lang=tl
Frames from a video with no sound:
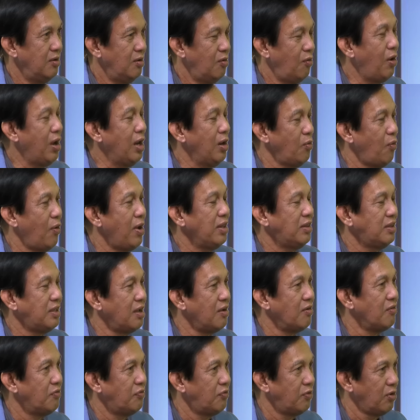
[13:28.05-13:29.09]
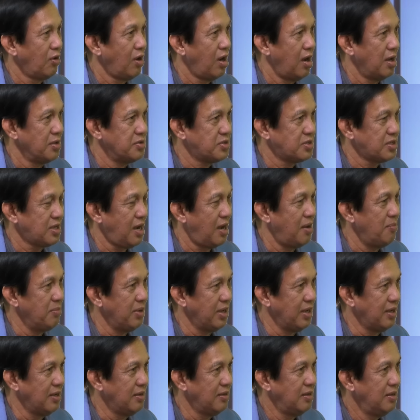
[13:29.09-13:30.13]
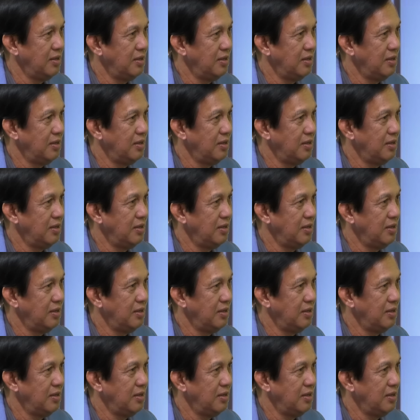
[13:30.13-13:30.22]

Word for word: While waiting for God's coming